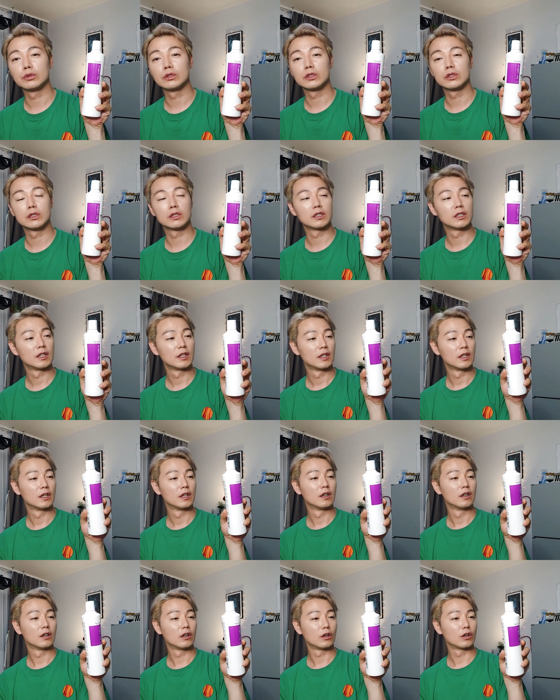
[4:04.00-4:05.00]
분들
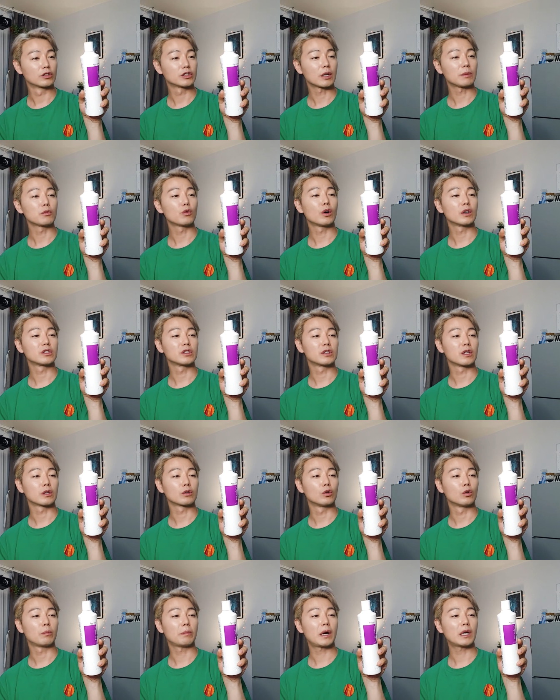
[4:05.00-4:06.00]

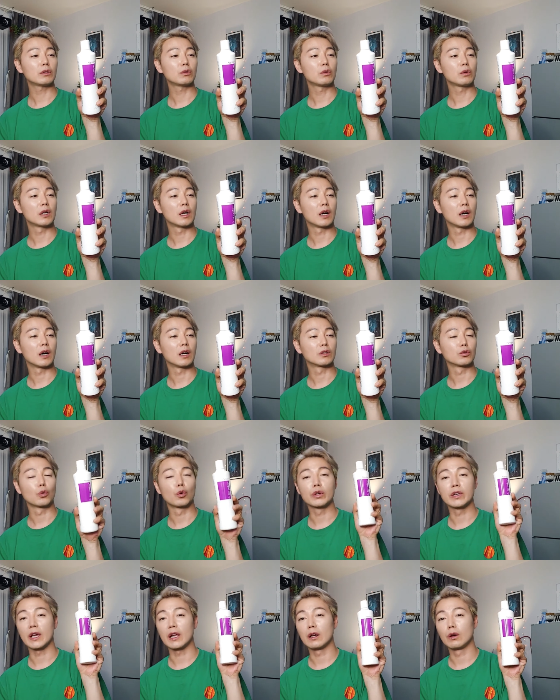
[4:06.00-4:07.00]
참고하시라고. 파놀라
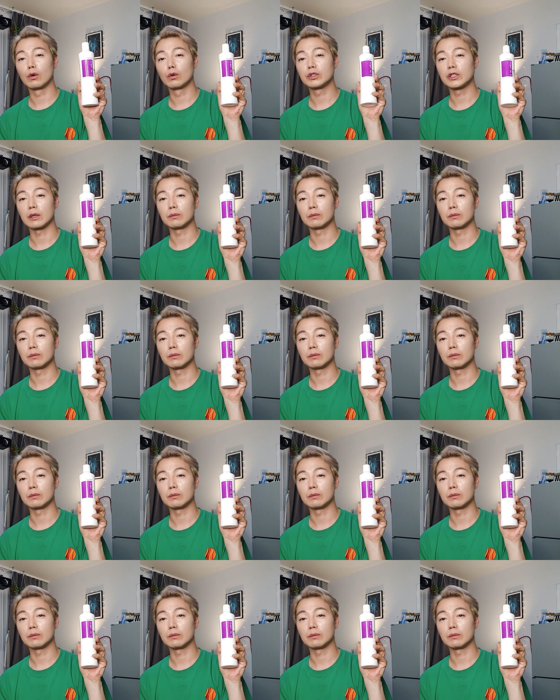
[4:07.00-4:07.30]
노 옐로우